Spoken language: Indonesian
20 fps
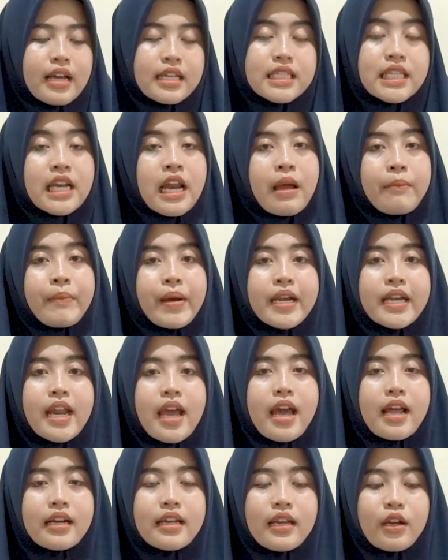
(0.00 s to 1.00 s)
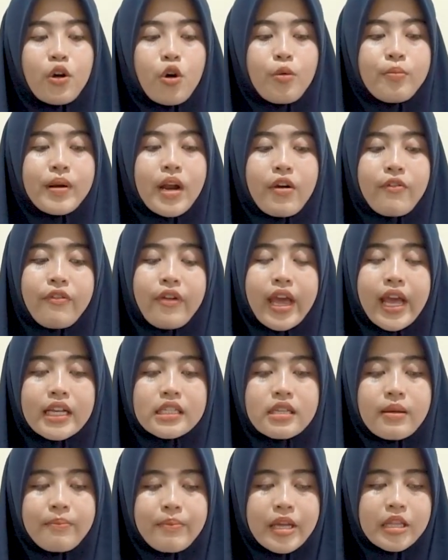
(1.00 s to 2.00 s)
senapan dari Cobra
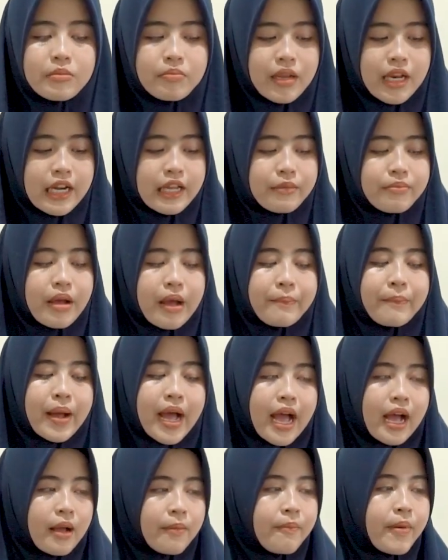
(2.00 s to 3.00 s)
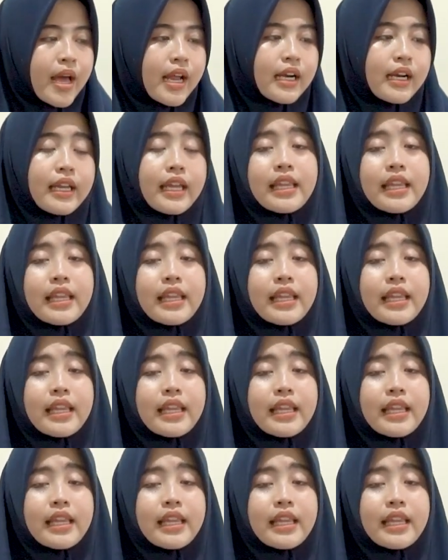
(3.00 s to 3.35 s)
VX4 milik Bapak Akbar.